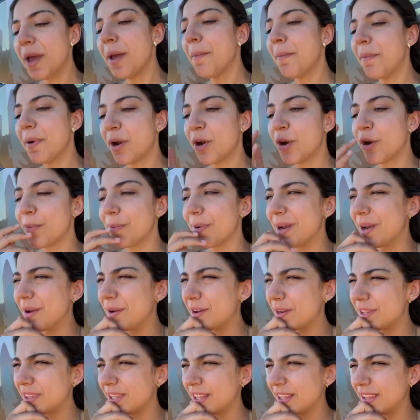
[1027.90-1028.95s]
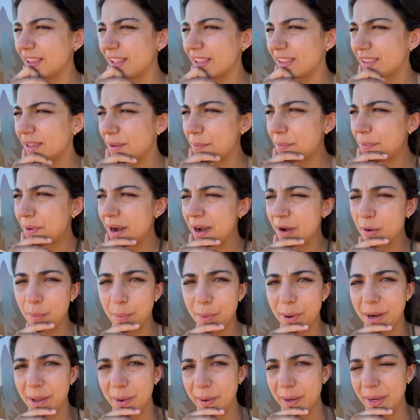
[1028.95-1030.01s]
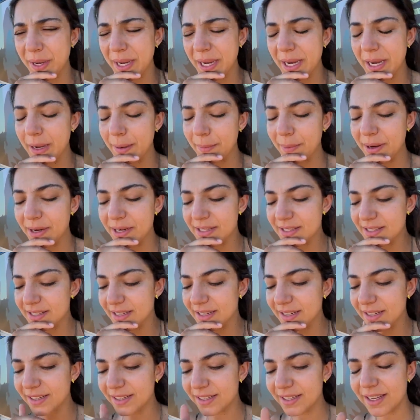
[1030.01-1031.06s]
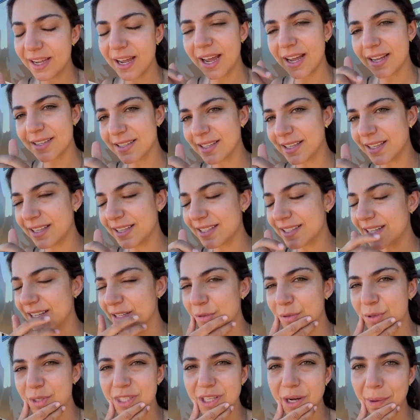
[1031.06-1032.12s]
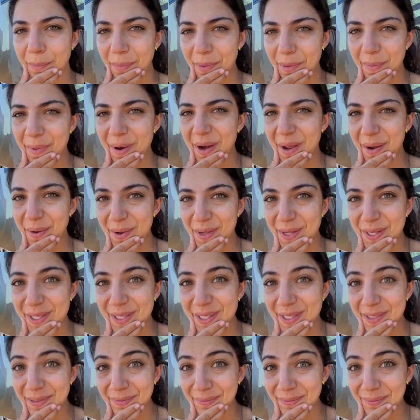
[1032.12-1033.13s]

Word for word: pero no me levanté tan temprano para ver el amanecer. Así que esta es nuestra primera vez.